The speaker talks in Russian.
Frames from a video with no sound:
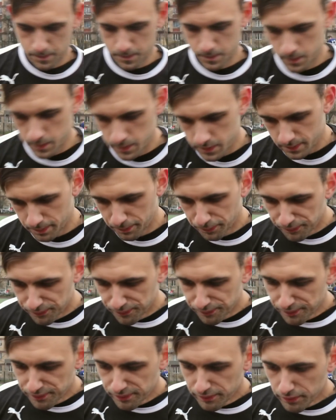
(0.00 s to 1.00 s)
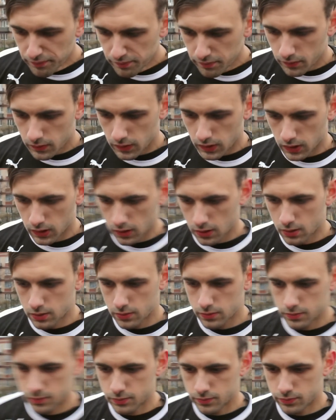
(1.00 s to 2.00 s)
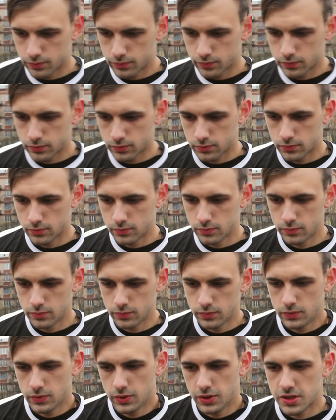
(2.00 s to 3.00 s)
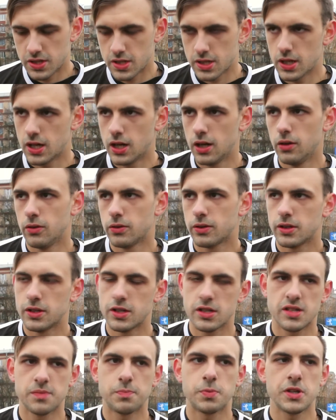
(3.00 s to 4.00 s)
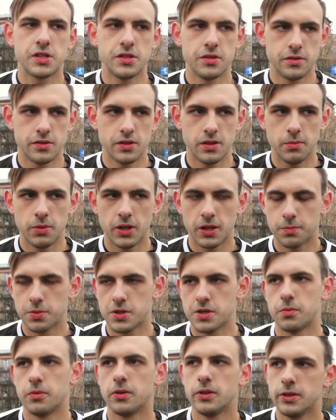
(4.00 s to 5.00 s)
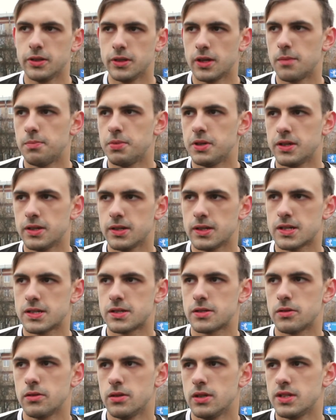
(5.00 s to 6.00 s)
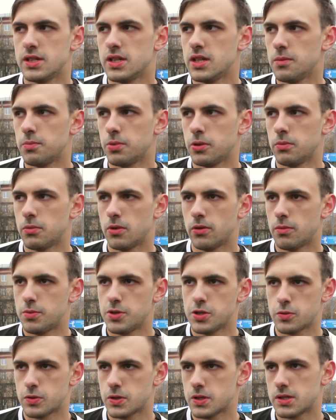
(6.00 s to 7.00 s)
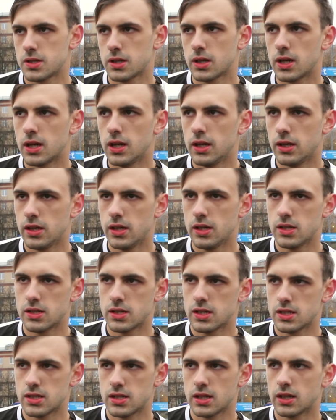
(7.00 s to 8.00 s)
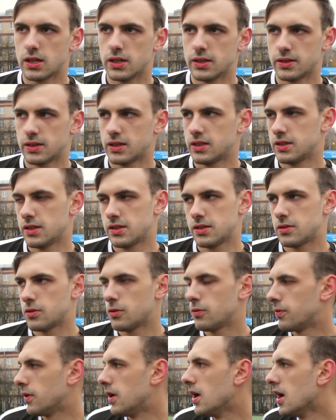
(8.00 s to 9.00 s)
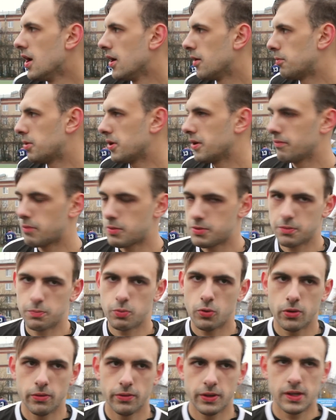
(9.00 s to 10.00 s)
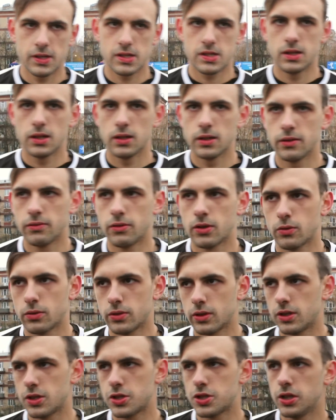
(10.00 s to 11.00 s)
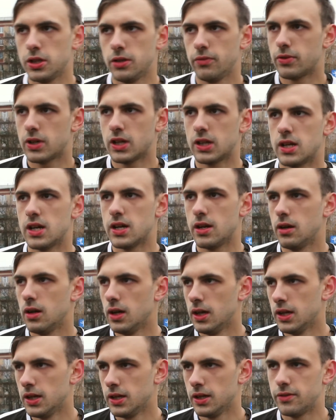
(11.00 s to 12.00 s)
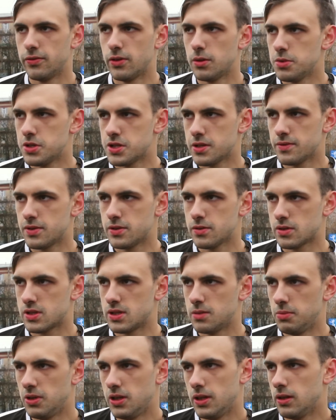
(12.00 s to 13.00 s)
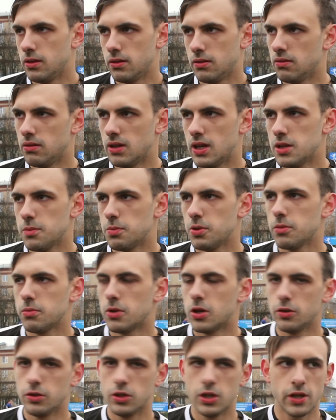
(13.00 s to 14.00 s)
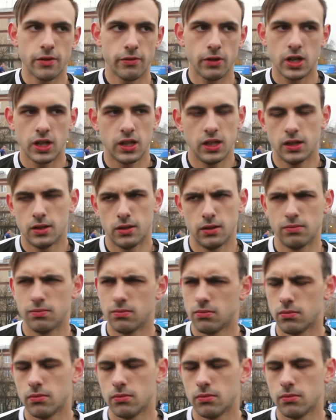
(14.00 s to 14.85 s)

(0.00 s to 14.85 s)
почему игра сложилась так сложно вот, для вас? Не знаю, это надо спросить у ребят, почему они опять не настроились, я не понимаю, вообще ужасно сыграли, реализация катастрофа. Парень вообще пуховике стоял на воротах, даже не вратарь, и два мяча все забили. Я не понимаю, нервы какие-то.